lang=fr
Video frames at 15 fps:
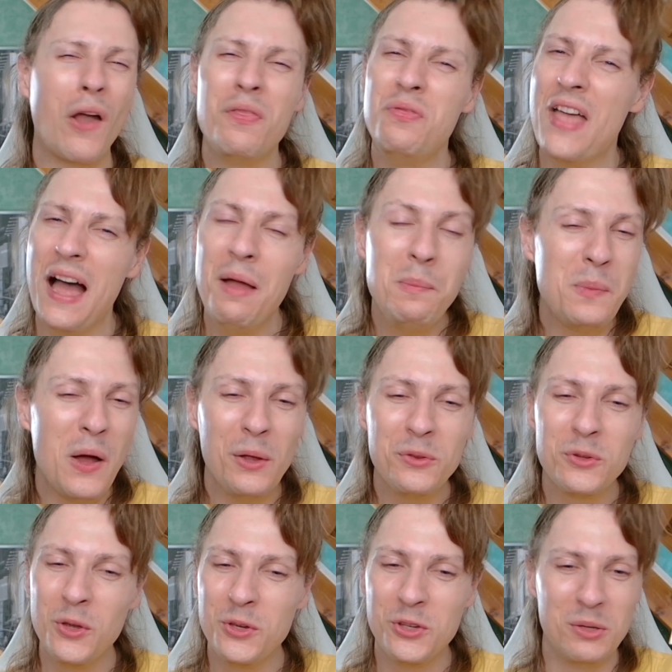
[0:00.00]

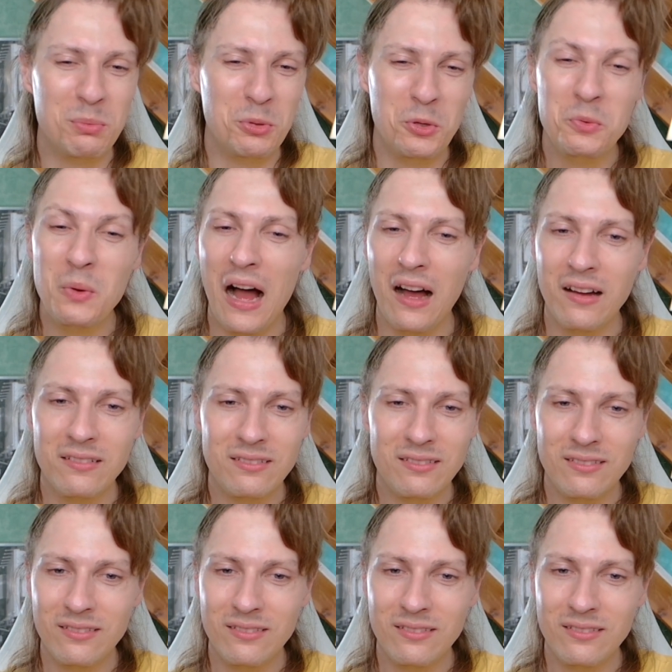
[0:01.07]
N'importe que Bua.